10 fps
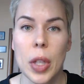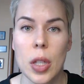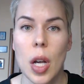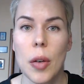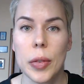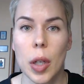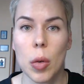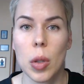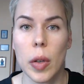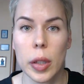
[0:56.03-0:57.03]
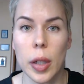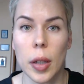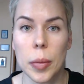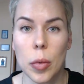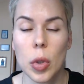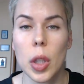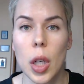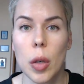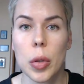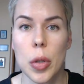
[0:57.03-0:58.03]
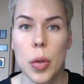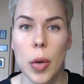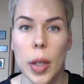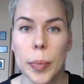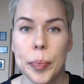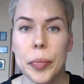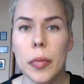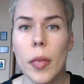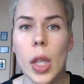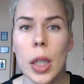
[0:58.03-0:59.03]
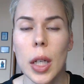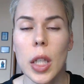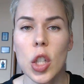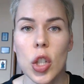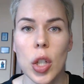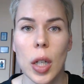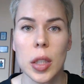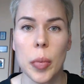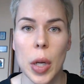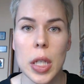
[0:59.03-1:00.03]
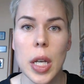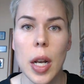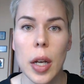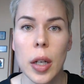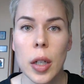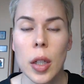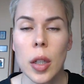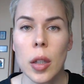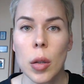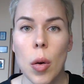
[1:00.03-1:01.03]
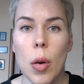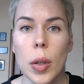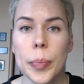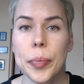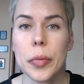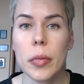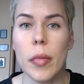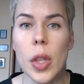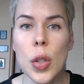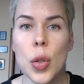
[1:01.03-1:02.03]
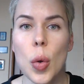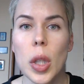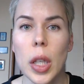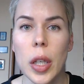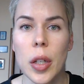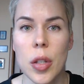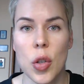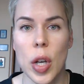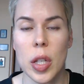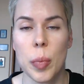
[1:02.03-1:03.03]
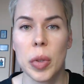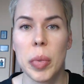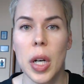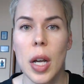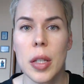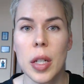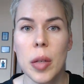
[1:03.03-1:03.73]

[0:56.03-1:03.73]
за второй квартал. Вот такая вот история. Конечно же, акции просели, но Стоит ли их сейчас подбирать,